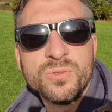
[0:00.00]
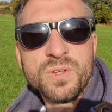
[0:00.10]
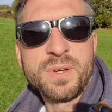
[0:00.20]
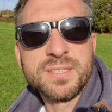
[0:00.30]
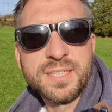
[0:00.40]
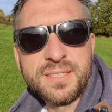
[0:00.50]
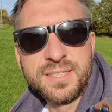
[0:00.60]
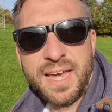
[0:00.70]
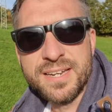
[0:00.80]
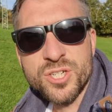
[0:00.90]
Und wenn man es
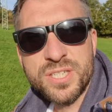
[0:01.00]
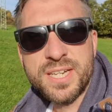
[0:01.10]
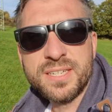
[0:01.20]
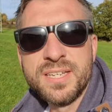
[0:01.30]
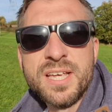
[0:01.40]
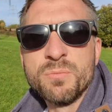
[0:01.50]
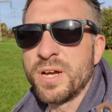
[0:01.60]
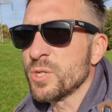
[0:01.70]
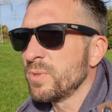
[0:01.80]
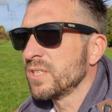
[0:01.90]
richtig anstellt,
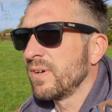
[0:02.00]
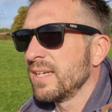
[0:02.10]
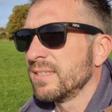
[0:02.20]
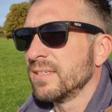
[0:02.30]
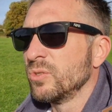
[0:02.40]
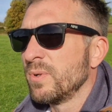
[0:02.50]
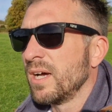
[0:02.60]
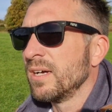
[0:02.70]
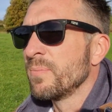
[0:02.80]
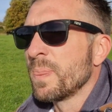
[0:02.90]
beispielsweise
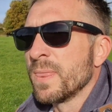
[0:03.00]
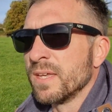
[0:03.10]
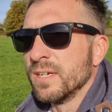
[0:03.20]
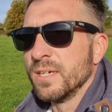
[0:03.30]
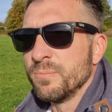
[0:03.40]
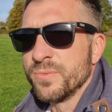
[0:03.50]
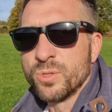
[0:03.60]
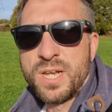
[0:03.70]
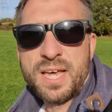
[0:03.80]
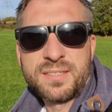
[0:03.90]
über ähm,
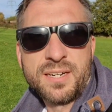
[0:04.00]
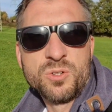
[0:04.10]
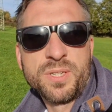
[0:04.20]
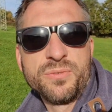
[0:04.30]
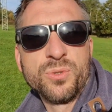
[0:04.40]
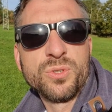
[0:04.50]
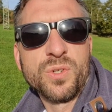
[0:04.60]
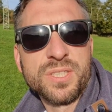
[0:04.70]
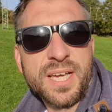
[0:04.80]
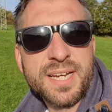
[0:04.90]
Solartanken, über die
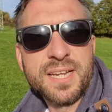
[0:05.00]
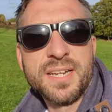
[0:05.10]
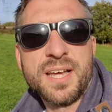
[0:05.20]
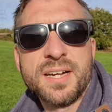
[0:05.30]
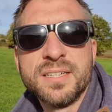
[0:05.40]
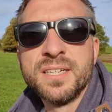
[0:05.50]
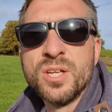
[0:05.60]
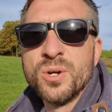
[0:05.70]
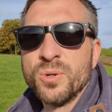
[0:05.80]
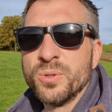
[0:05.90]
Photovoltaikanlage
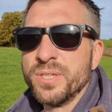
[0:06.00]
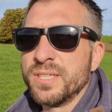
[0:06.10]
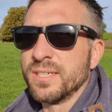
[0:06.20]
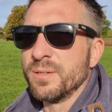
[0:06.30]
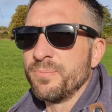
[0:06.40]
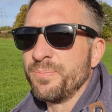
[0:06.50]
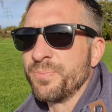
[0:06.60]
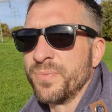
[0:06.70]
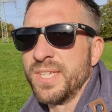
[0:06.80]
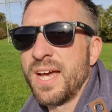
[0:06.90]
und ähm,
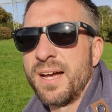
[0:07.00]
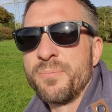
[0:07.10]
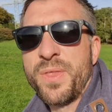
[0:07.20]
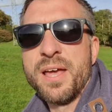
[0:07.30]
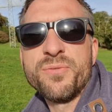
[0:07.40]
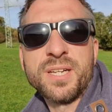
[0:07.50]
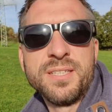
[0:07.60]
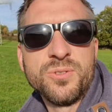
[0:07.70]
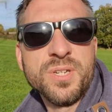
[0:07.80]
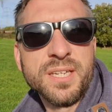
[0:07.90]
ja, einfach
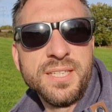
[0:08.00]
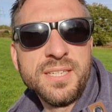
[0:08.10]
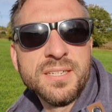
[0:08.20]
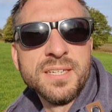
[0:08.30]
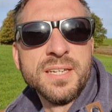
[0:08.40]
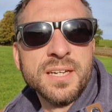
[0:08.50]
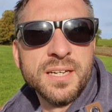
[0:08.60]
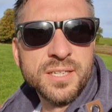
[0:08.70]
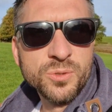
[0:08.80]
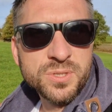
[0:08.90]
die Synergien
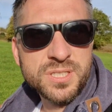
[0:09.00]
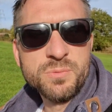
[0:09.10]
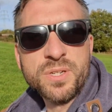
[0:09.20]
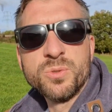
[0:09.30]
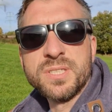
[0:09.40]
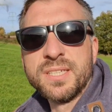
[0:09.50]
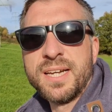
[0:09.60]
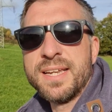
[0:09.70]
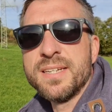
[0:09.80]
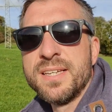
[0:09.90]
äh, nutzt, die man nutzen
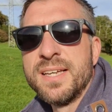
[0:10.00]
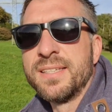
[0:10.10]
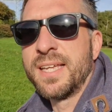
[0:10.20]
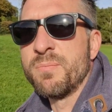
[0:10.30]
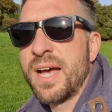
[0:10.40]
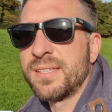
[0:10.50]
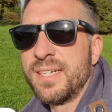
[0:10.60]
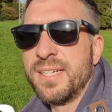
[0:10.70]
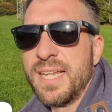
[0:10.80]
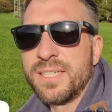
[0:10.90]
kann, dann macht
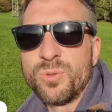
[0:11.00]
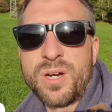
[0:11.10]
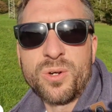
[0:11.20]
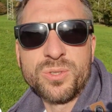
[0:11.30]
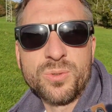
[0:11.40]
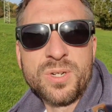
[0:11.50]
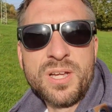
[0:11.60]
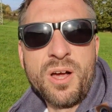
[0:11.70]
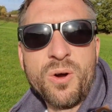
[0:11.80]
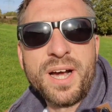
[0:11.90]
ein Elektroauto
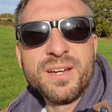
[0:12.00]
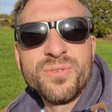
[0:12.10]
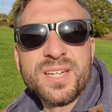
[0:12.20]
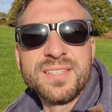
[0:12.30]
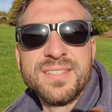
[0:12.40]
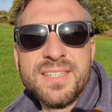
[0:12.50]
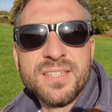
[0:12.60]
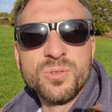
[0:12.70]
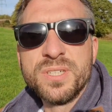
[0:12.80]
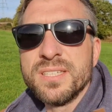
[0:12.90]
auch einfach
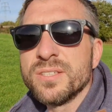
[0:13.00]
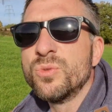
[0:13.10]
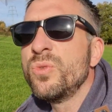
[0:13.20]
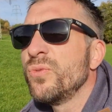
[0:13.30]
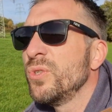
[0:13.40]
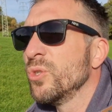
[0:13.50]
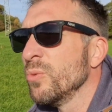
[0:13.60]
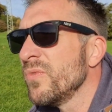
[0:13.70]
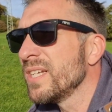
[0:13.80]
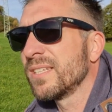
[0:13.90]
Sinn und ist gut für die
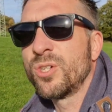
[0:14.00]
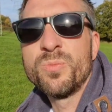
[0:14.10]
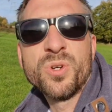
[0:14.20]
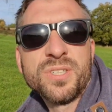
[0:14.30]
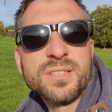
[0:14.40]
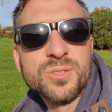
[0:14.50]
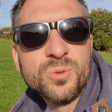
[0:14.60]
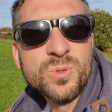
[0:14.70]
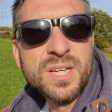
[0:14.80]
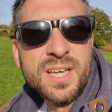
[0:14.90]
Umwelt. Das kommt noch
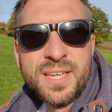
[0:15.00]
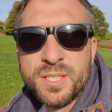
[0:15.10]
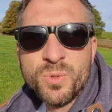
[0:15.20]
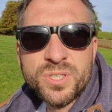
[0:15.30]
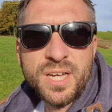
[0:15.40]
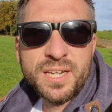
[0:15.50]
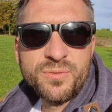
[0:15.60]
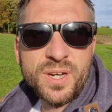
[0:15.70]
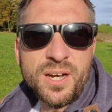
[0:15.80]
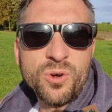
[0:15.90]
dazu. Ich möchte
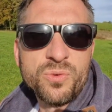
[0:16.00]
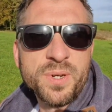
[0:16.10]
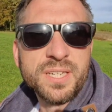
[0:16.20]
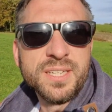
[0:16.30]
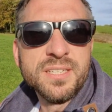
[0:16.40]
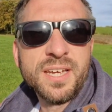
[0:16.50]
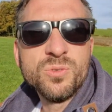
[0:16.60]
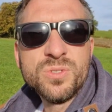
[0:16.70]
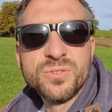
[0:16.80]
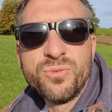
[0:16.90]
einfach auch für meine Kinder ein
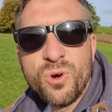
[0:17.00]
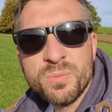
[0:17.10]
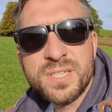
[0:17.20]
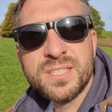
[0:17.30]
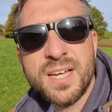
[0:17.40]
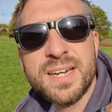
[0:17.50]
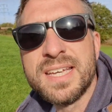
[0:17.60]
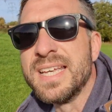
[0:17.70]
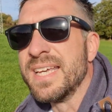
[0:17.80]
gutes Vorbild sein.